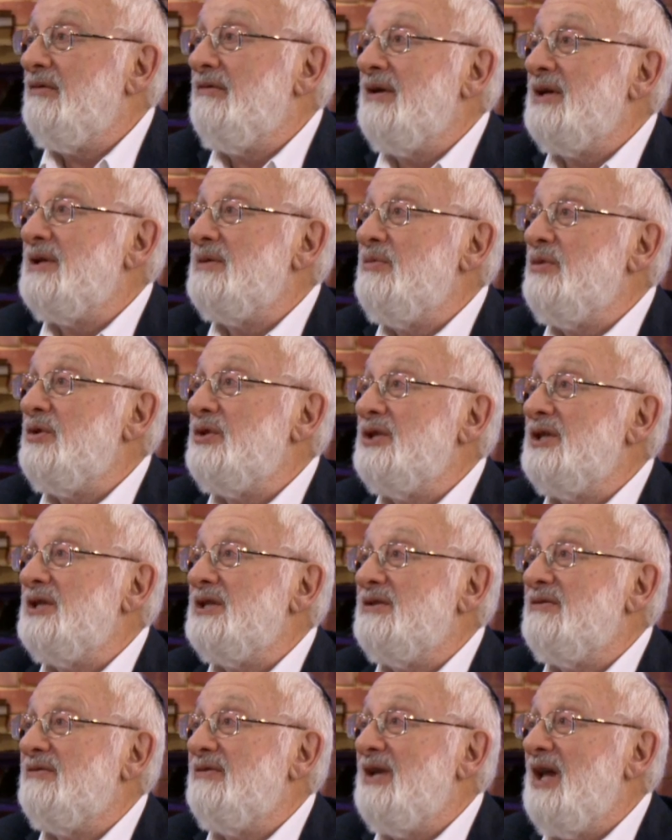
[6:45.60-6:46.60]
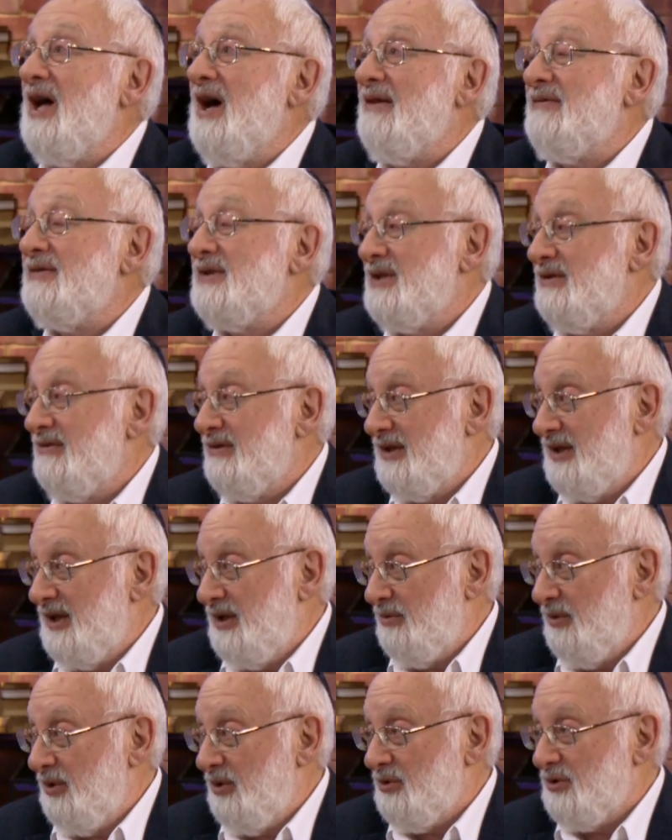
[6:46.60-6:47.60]
возможность влавствовать
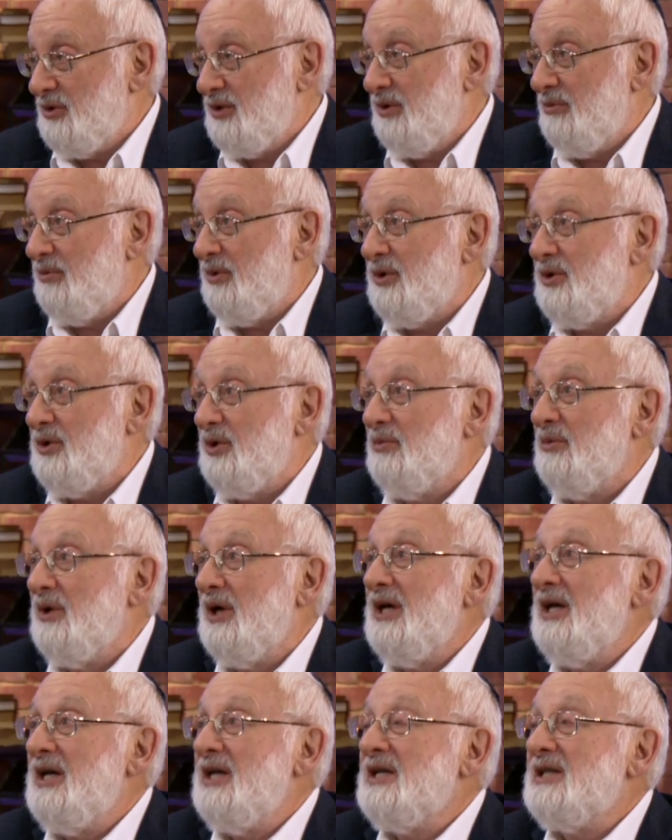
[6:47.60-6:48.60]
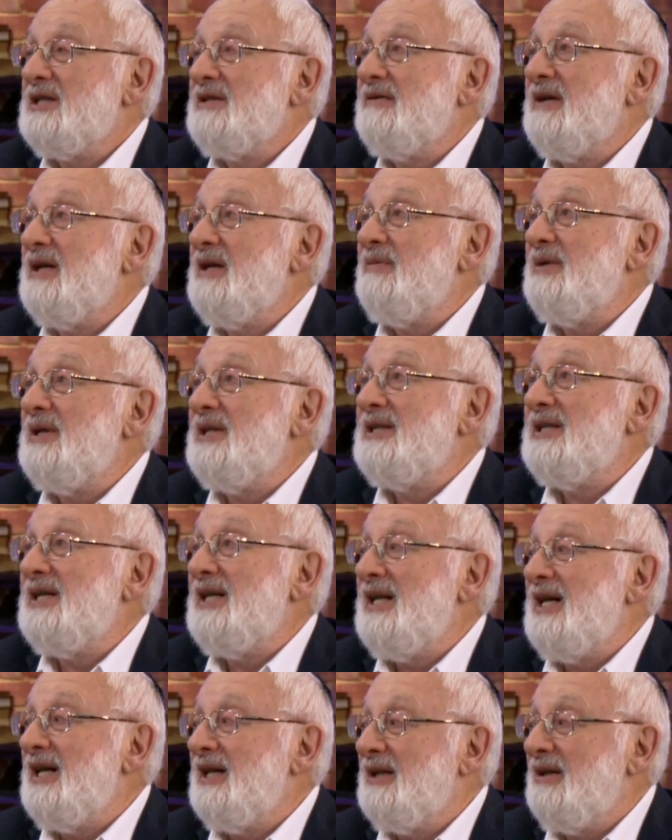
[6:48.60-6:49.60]
немножко, причем своим
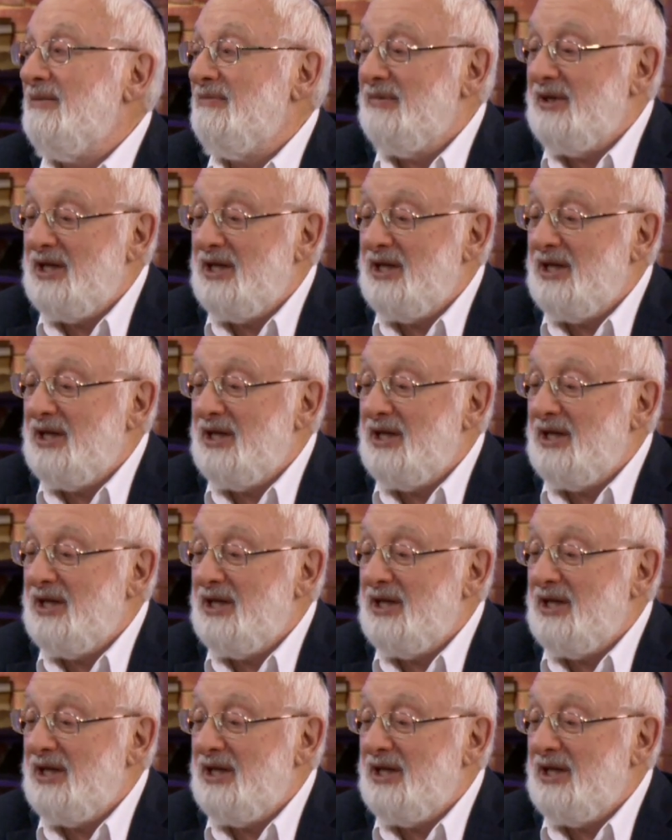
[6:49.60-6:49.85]
интеллектом,